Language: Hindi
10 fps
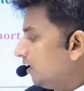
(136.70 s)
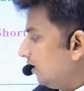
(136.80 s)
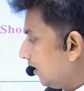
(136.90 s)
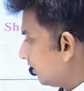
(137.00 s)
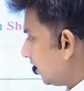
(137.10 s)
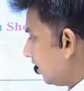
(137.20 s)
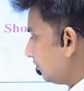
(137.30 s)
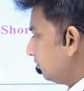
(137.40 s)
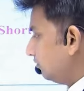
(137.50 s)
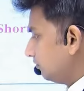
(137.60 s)
अगर
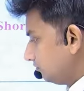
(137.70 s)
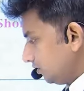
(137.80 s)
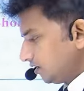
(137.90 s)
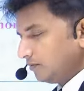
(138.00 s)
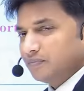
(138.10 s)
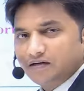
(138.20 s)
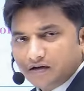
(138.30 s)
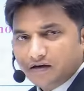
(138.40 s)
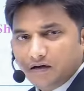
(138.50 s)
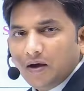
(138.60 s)
आपको कोई कंप्लीट
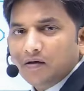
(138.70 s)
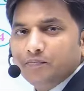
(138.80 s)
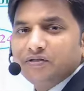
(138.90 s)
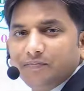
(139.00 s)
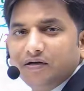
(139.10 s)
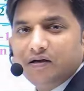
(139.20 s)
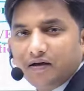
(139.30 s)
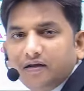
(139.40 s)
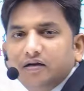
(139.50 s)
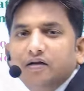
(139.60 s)
करना फॉर्म सबमिट
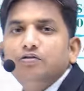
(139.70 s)
करने के लिए दो